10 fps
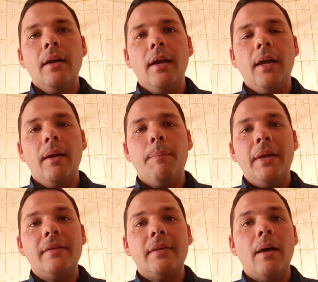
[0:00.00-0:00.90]
eh,
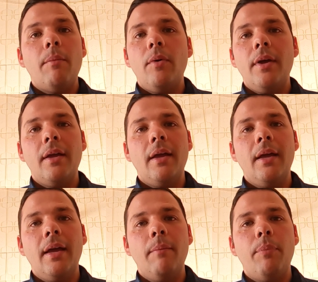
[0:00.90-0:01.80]
pensamos
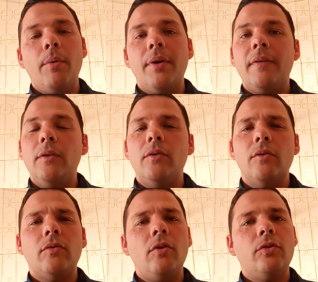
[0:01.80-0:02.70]
en, pobrecito
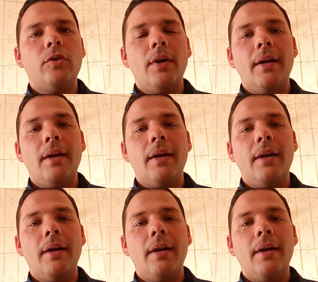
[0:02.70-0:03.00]
nosotros,